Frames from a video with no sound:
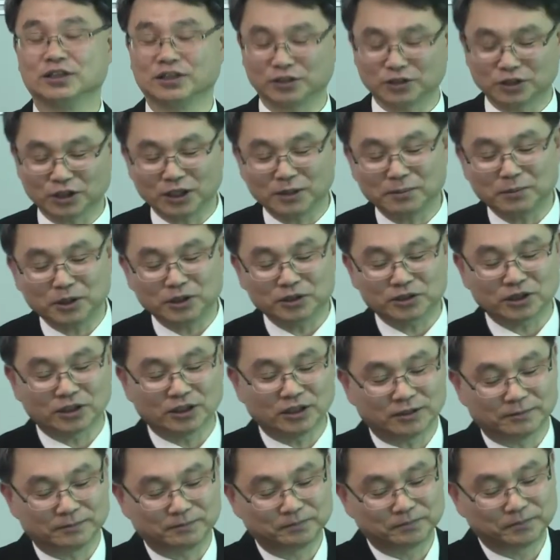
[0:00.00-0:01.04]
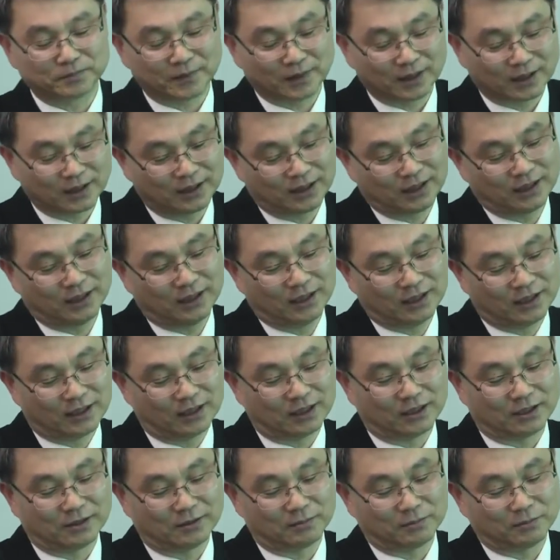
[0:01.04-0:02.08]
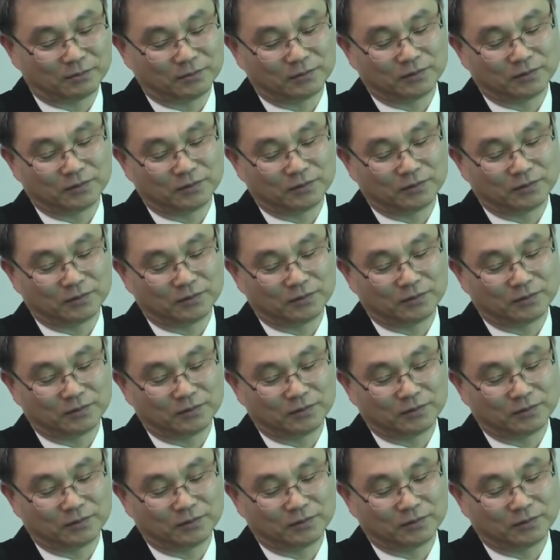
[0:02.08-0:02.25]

그래서 히브리서 예,